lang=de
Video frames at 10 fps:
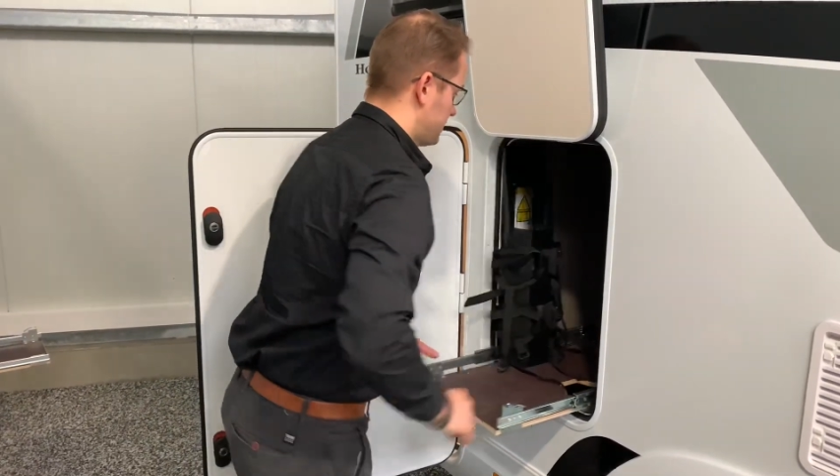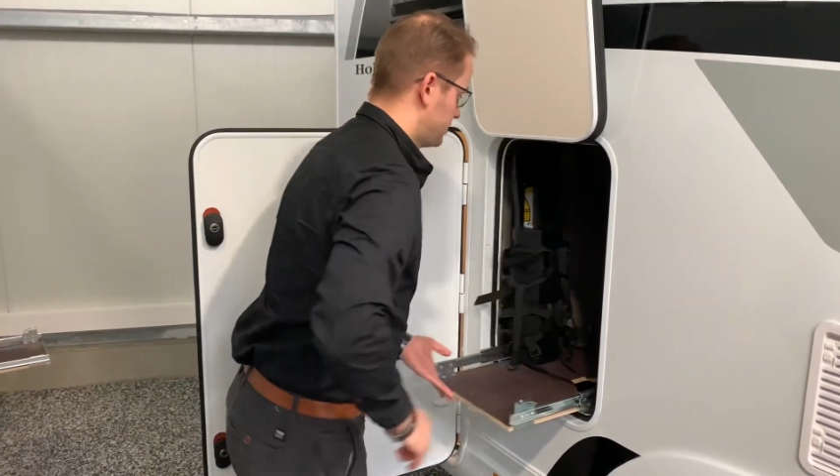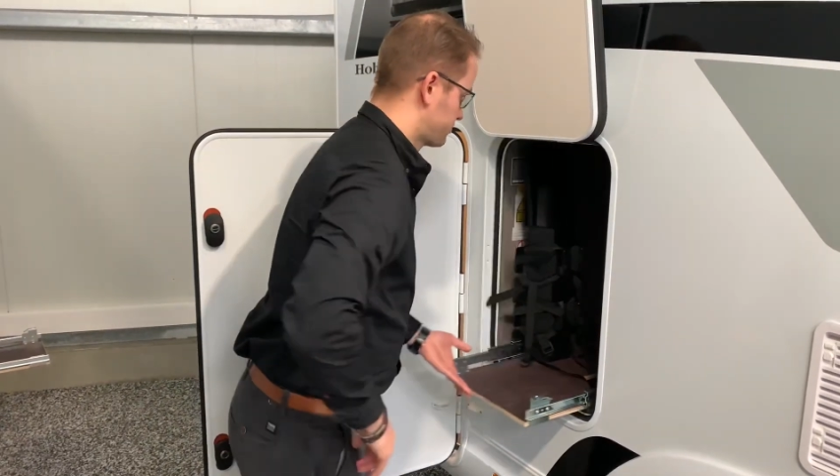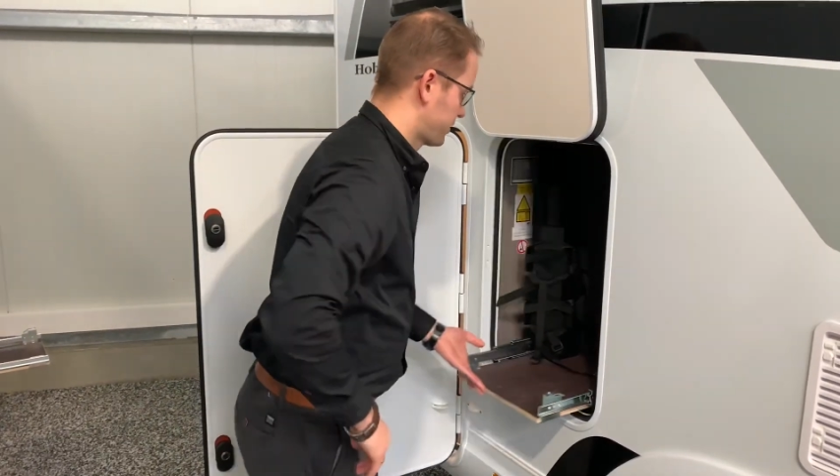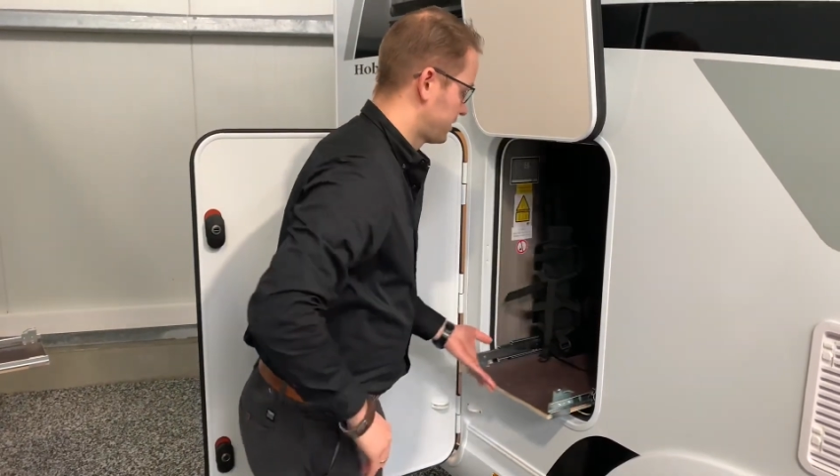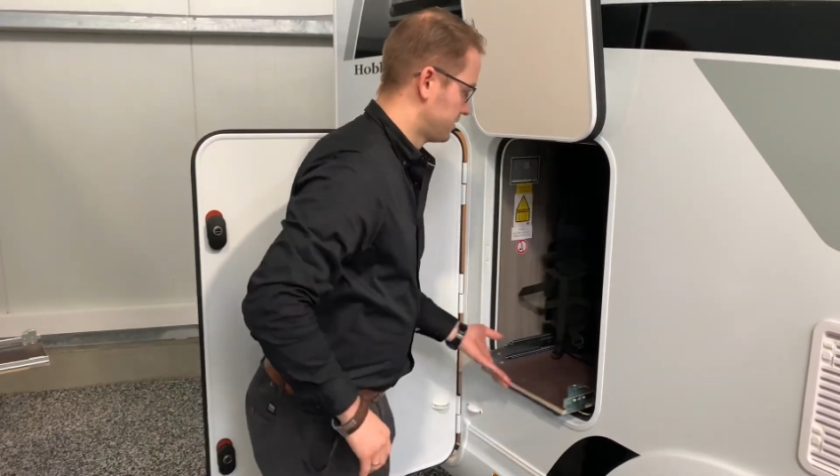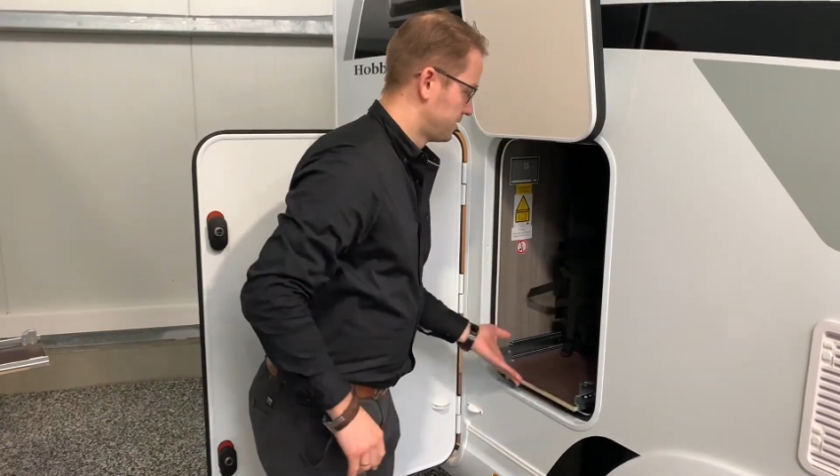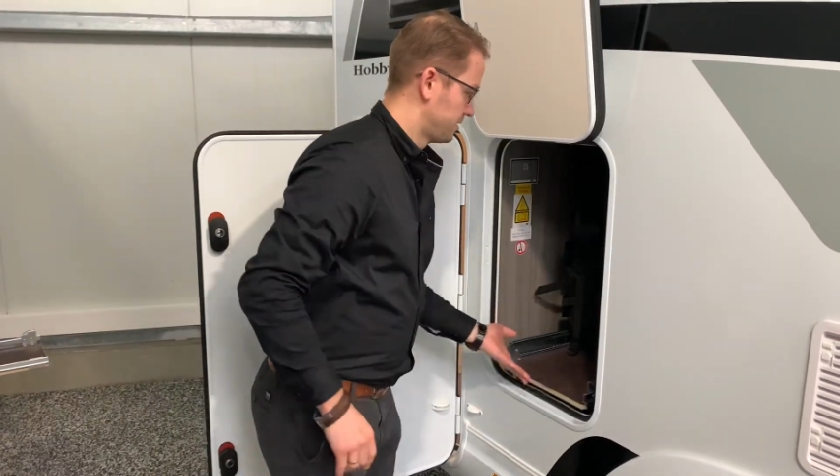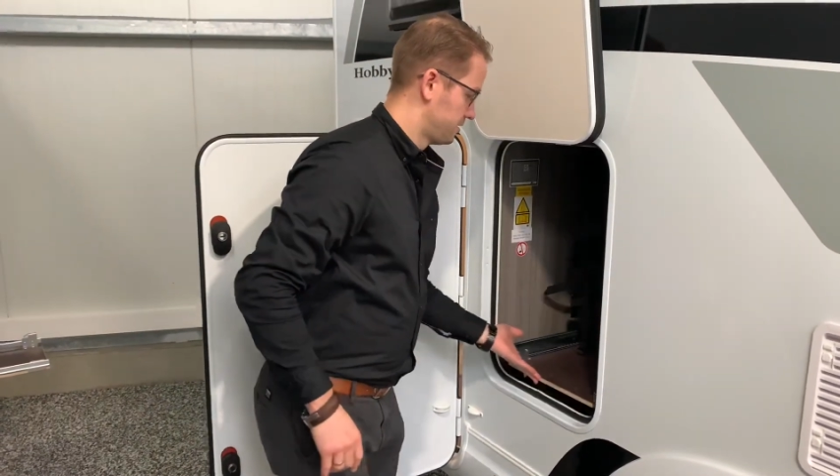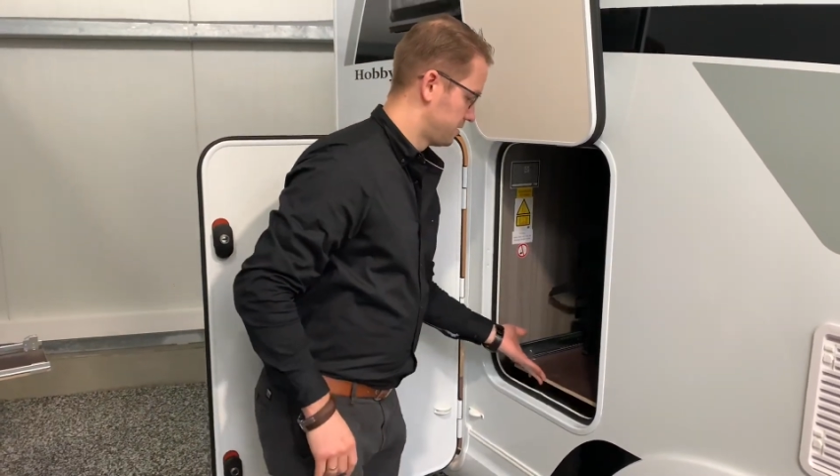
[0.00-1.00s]
entsprechend
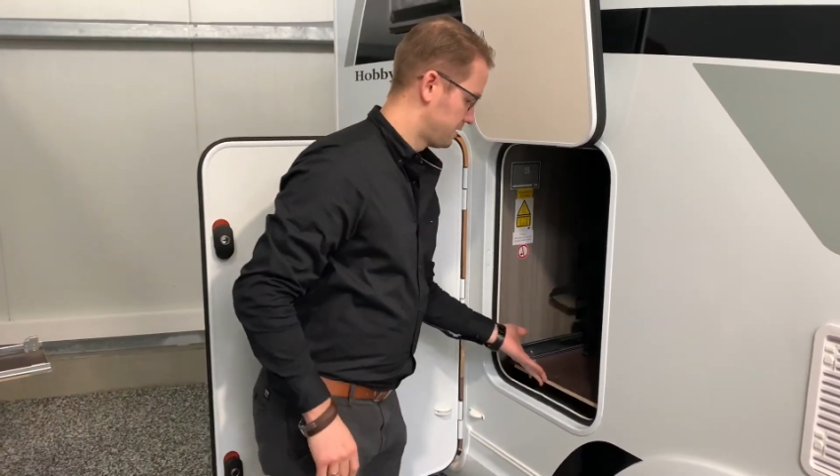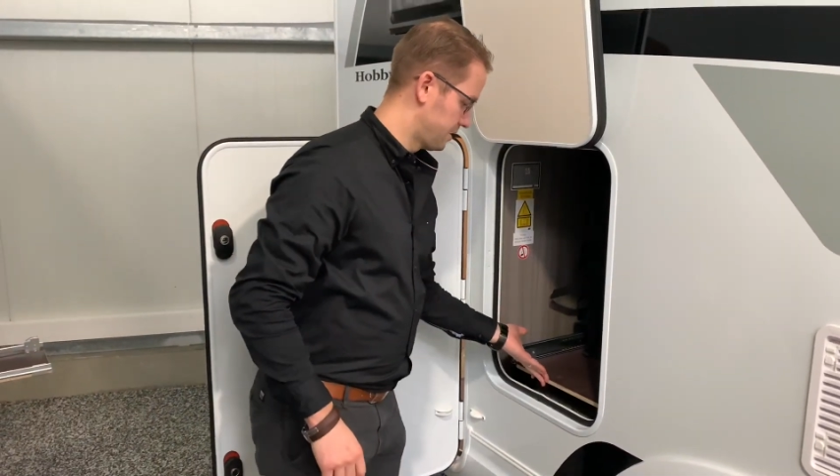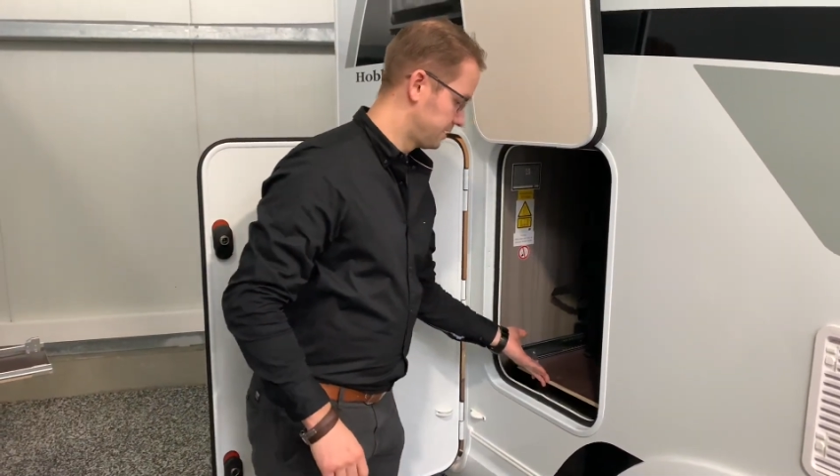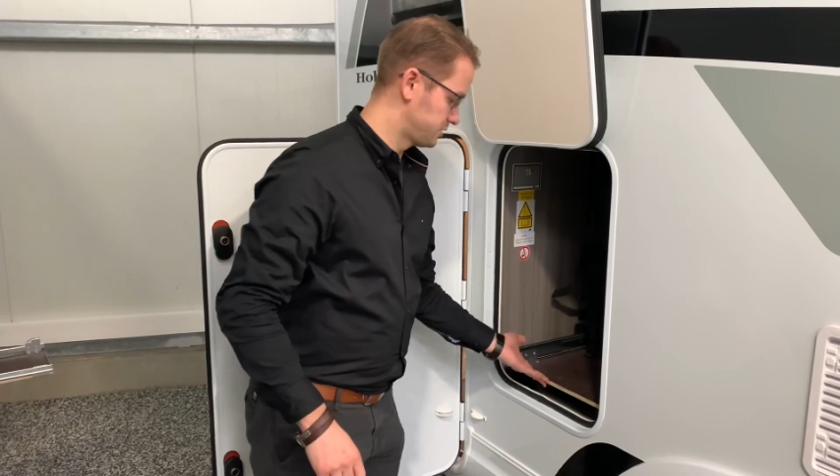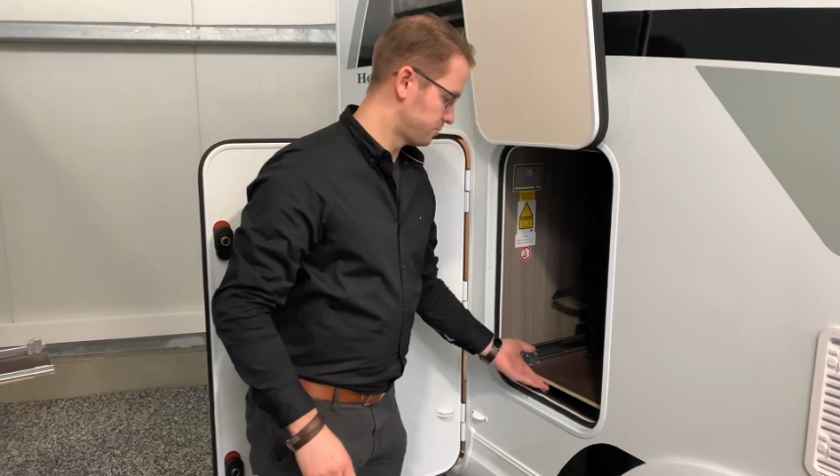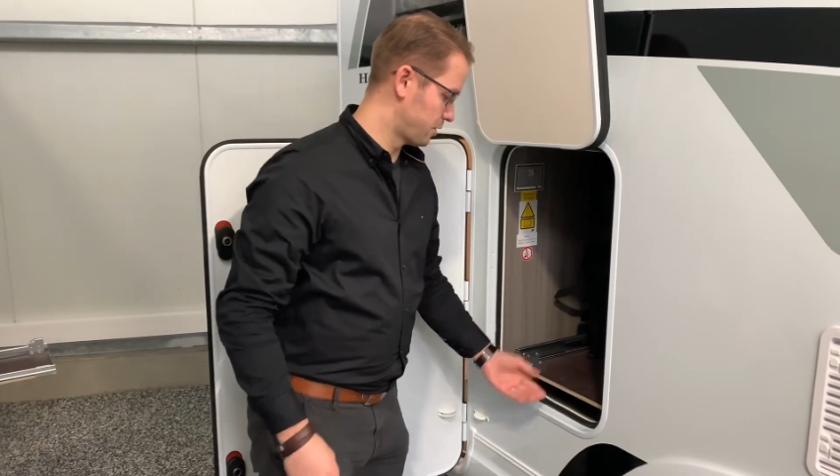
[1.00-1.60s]
zu